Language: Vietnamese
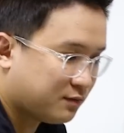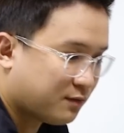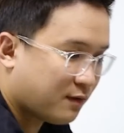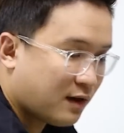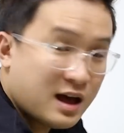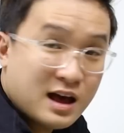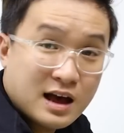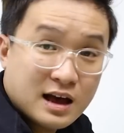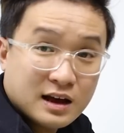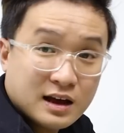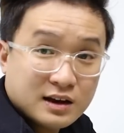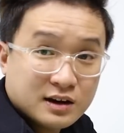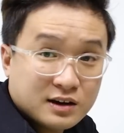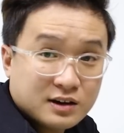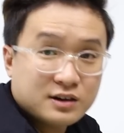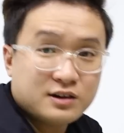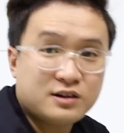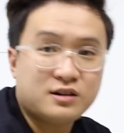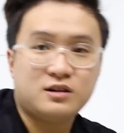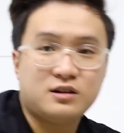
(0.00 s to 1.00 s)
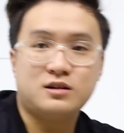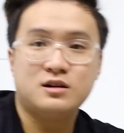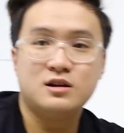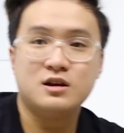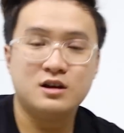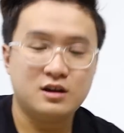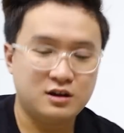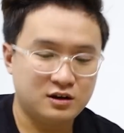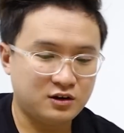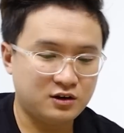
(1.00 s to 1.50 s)
Và
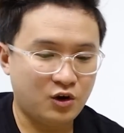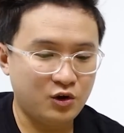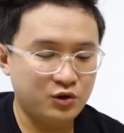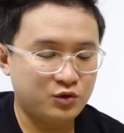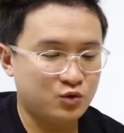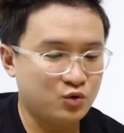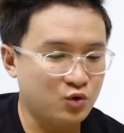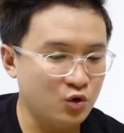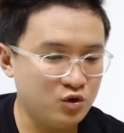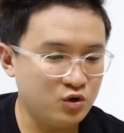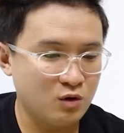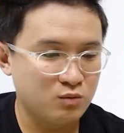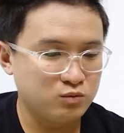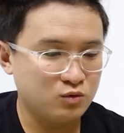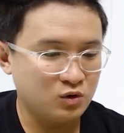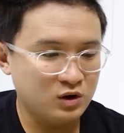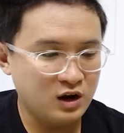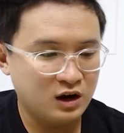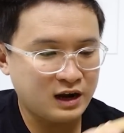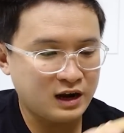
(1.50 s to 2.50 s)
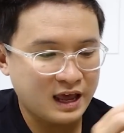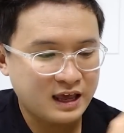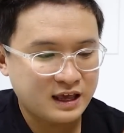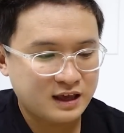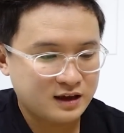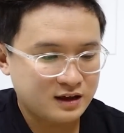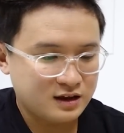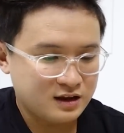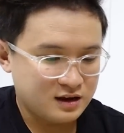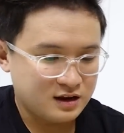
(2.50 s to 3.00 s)
đôi cuối cùng của đơn này
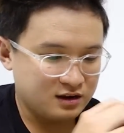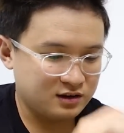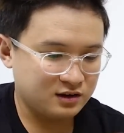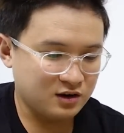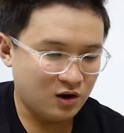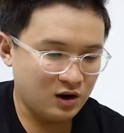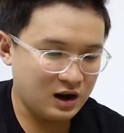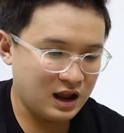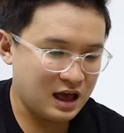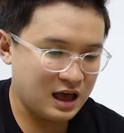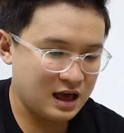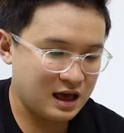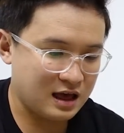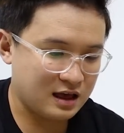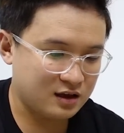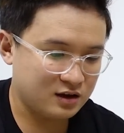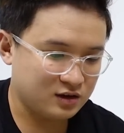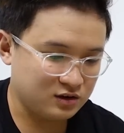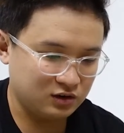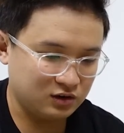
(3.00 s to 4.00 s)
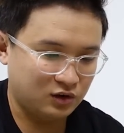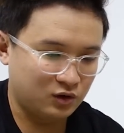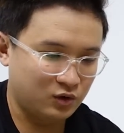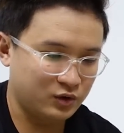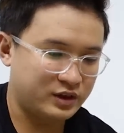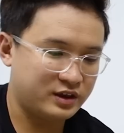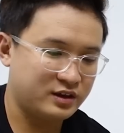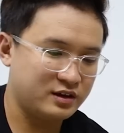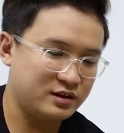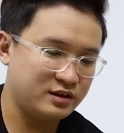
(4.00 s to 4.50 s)
đó là
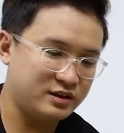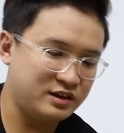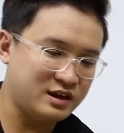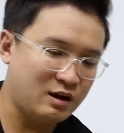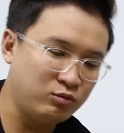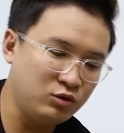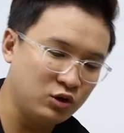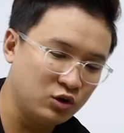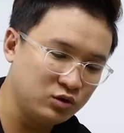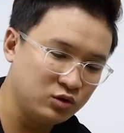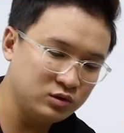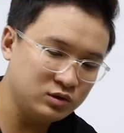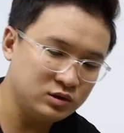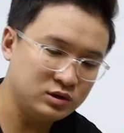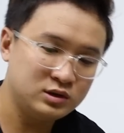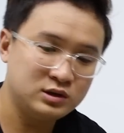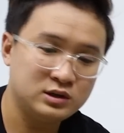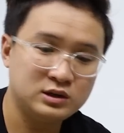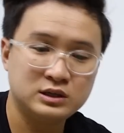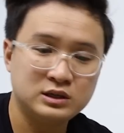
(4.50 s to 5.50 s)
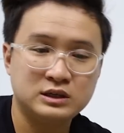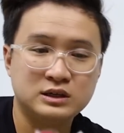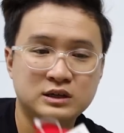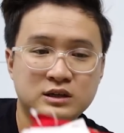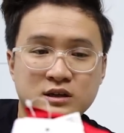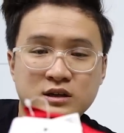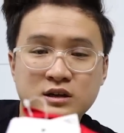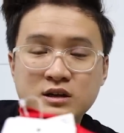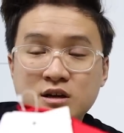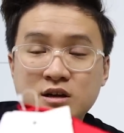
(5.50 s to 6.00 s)
ôi giống luôn
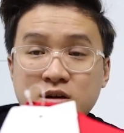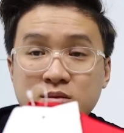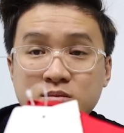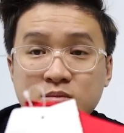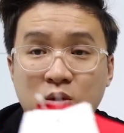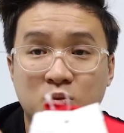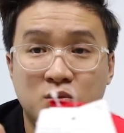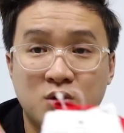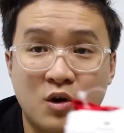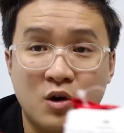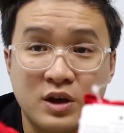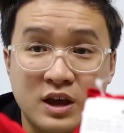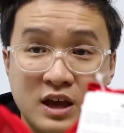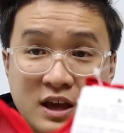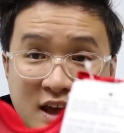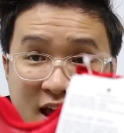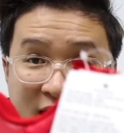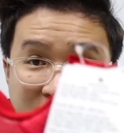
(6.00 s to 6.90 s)
một đôi y